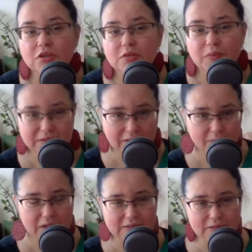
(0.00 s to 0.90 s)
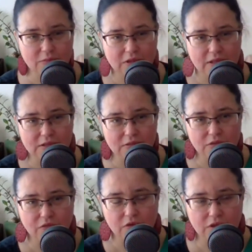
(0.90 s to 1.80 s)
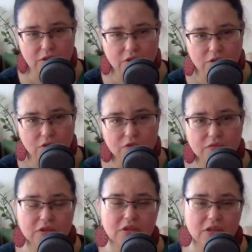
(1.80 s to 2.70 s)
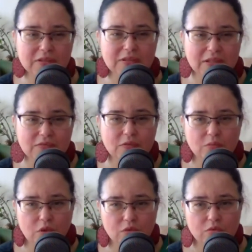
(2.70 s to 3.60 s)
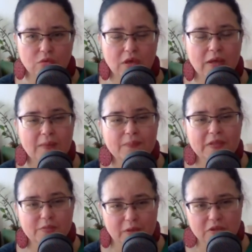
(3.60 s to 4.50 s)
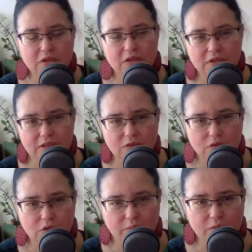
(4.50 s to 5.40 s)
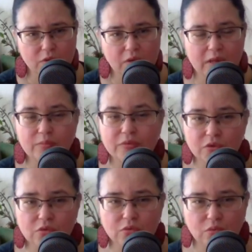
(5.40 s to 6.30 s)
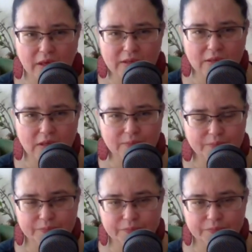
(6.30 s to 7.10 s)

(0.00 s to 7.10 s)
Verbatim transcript: że spędzamy razem czas świąteczny. Oczywiście część z nas w tym roku spędzi ten czas osobno albo wirtualnie,